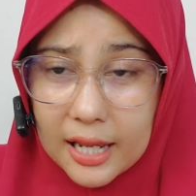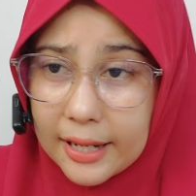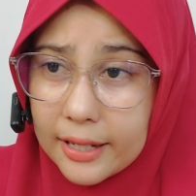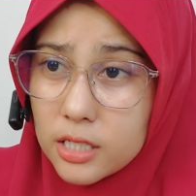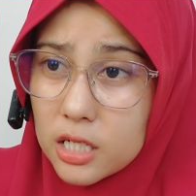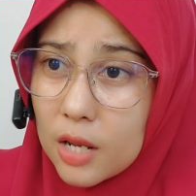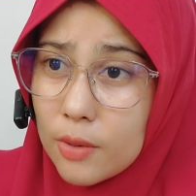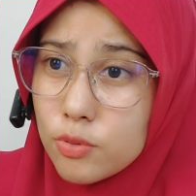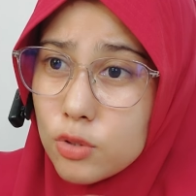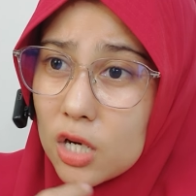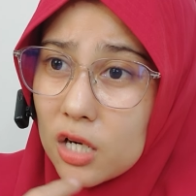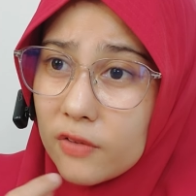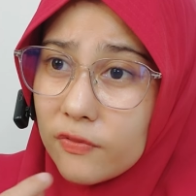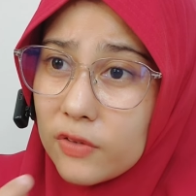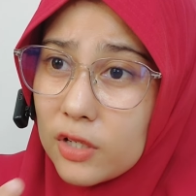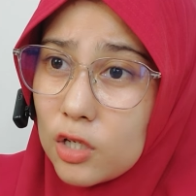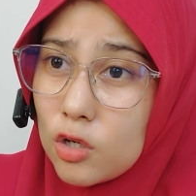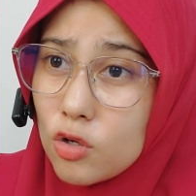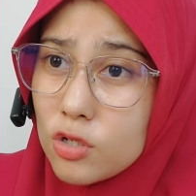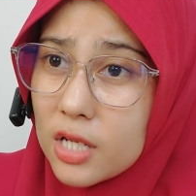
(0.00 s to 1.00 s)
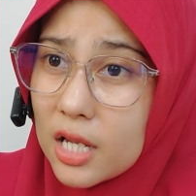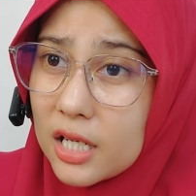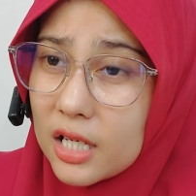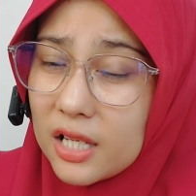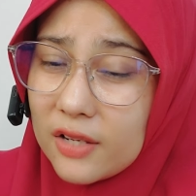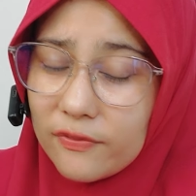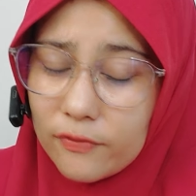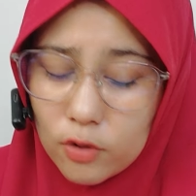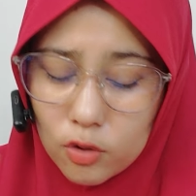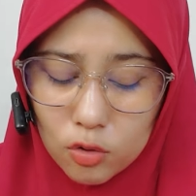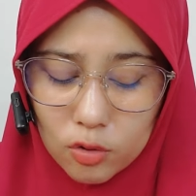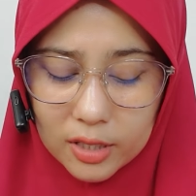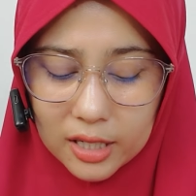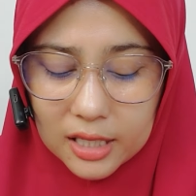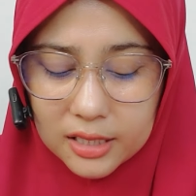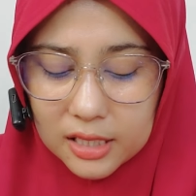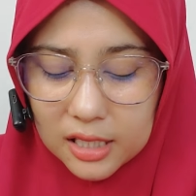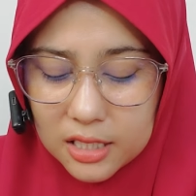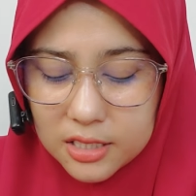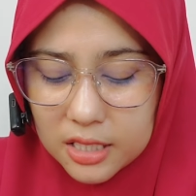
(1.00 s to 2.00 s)
Like, saya share video saya ini, follow
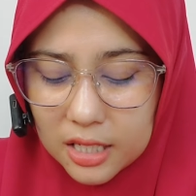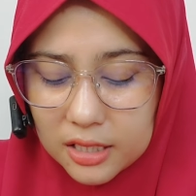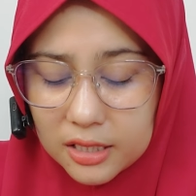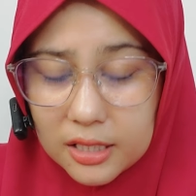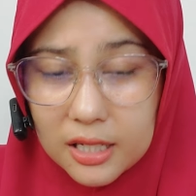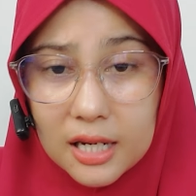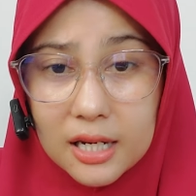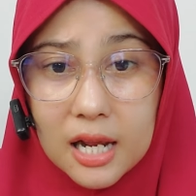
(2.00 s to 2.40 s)
kanal saya ini,